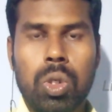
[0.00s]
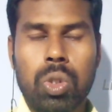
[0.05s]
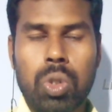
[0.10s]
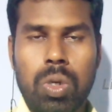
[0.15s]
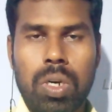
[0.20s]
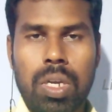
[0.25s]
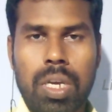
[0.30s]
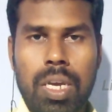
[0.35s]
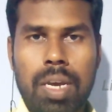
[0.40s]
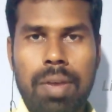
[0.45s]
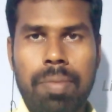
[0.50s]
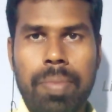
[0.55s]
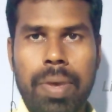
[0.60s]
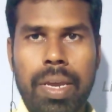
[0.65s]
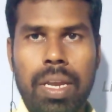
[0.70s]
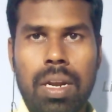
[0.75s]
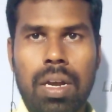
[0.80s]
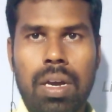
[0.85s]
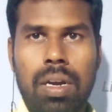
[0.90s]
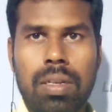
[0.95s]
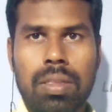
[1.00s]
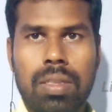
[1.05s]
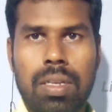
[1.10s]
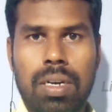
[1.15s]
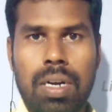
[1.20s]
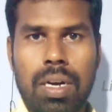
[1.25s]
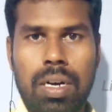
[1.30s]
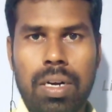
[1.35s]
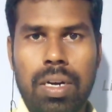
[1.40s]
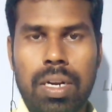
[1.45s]
ஸோ நீங்கள் மெயினாக இந்த
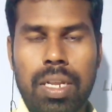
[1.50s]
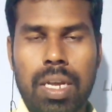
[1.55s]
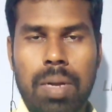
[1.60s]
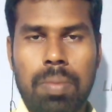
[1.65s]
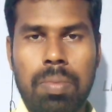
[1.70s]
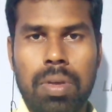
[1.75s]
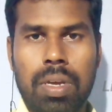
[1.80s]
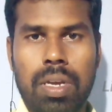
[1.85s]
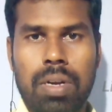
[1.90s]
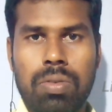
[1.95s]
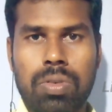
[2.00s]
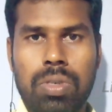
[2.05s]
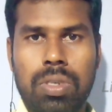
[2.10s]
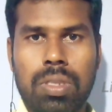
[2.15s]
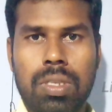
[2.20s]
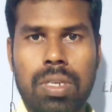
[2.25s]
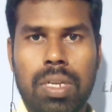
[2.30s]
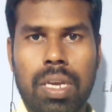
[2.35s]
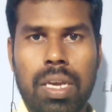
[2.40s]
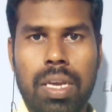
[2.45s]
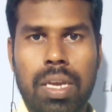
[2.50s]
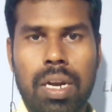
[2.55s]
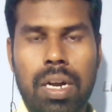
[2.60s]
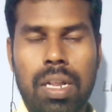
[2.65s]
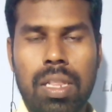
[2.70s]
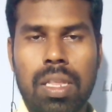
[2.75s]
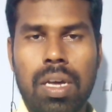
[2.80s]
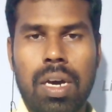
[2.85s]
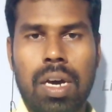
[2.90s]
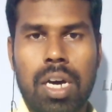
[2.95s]
நன்றி அப்படிங்கிற விஷயத்தை நீங்கள்
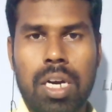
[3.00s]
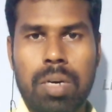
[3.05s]
எழுத